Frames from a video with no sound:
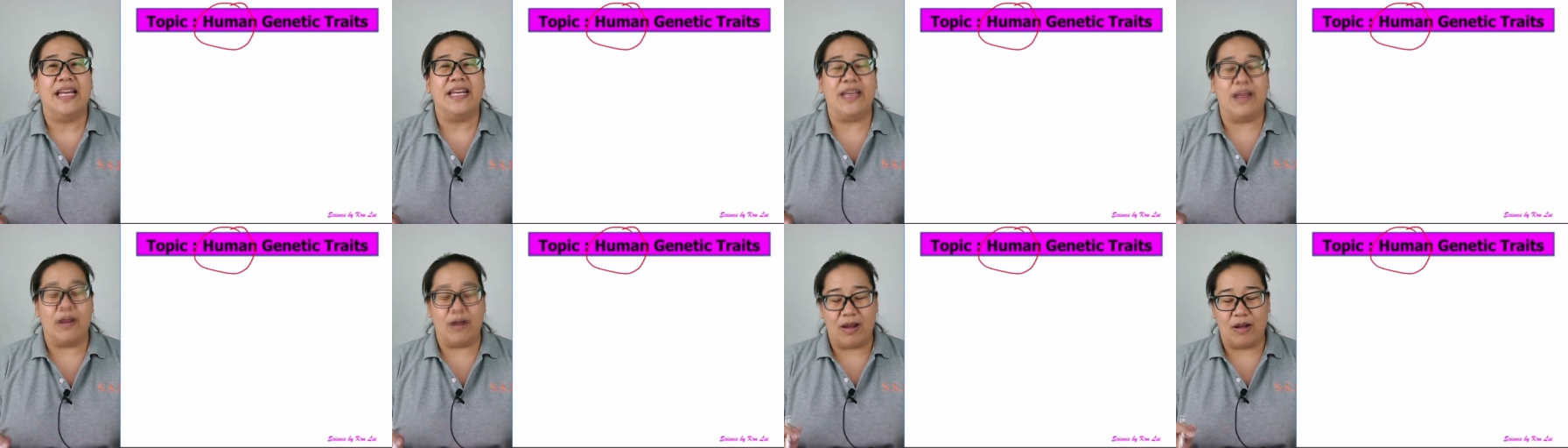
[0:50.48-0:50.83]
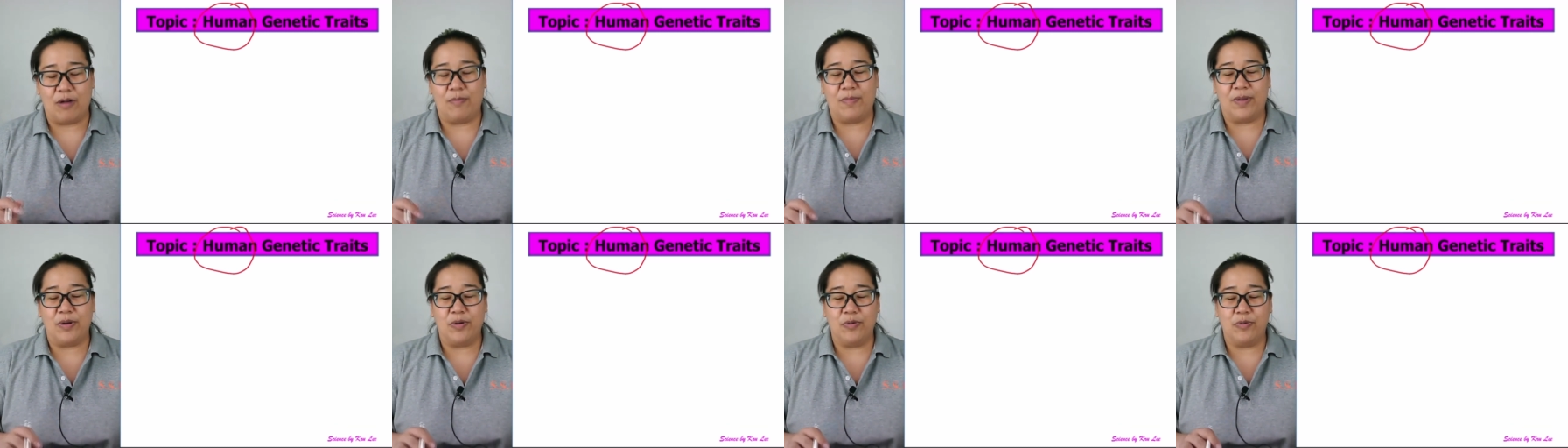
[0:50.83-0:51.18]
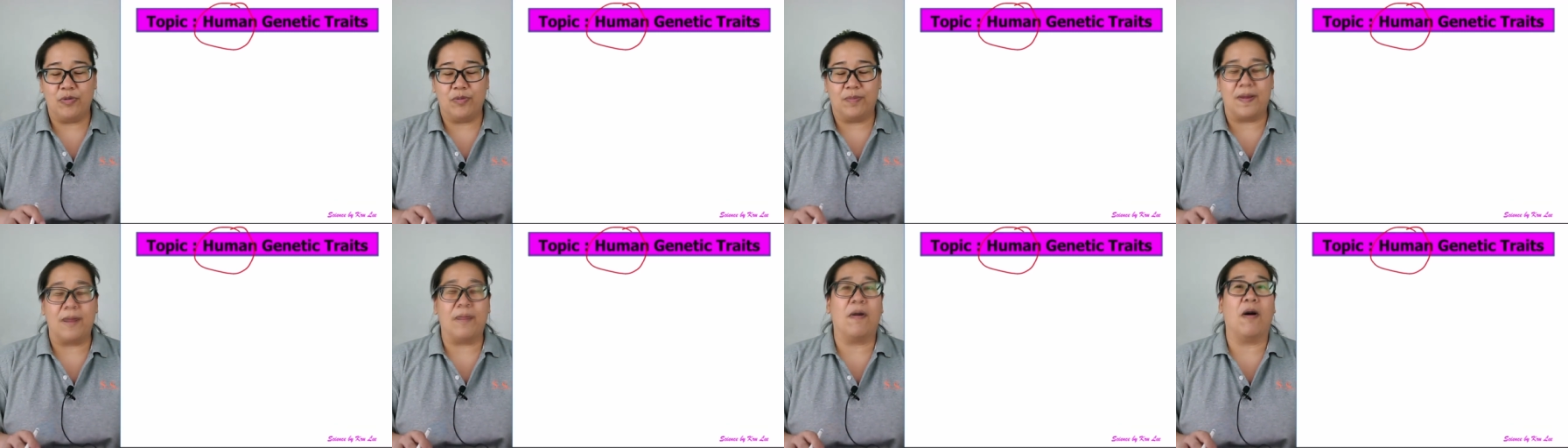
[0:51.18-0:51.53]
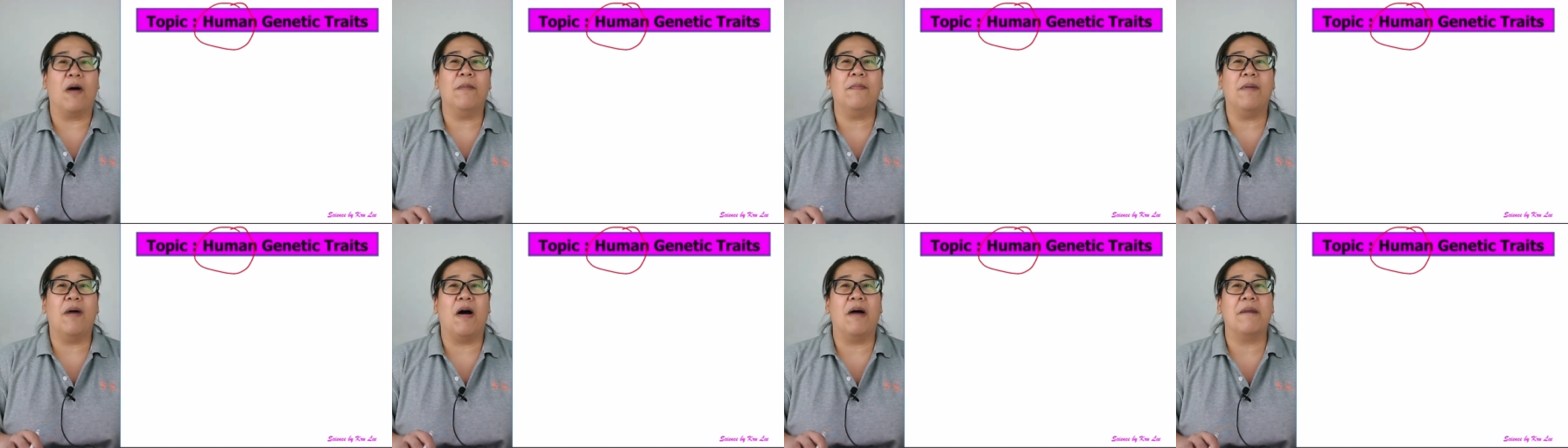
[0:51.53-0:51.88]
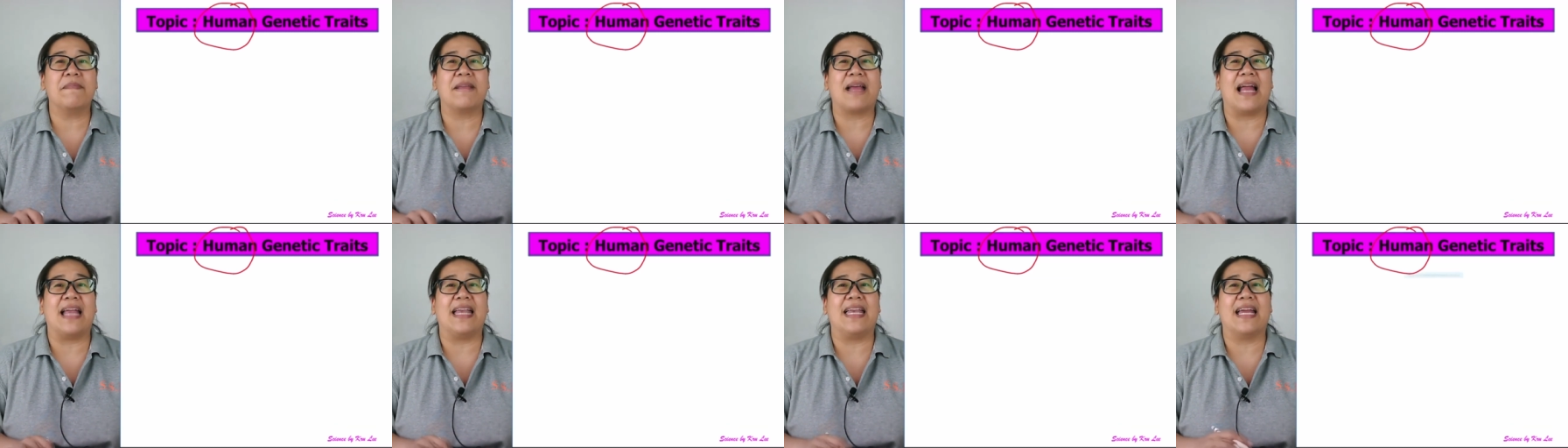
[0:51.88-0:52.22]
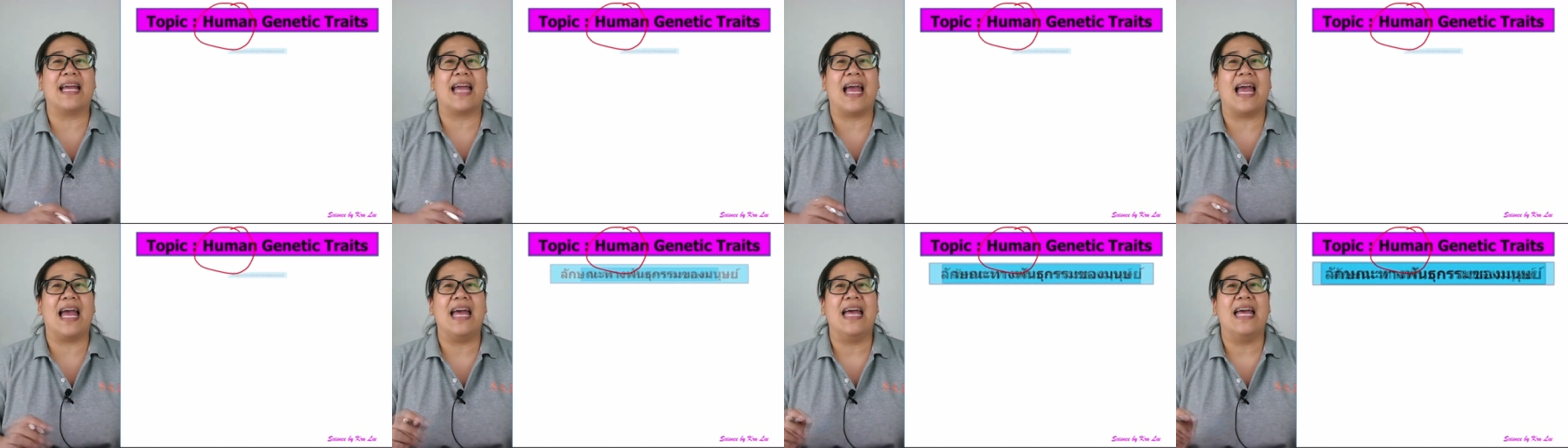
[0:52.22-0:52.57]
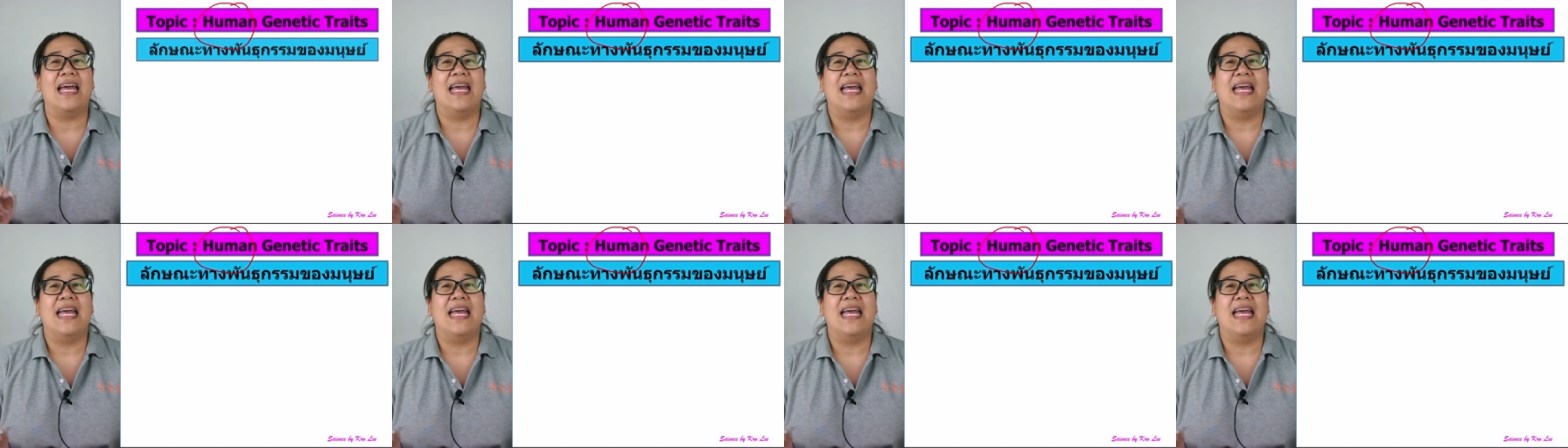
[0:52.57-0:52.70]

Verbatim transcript: เดี๋ยวเรามาดูไปพร้อมๆกันนะคะ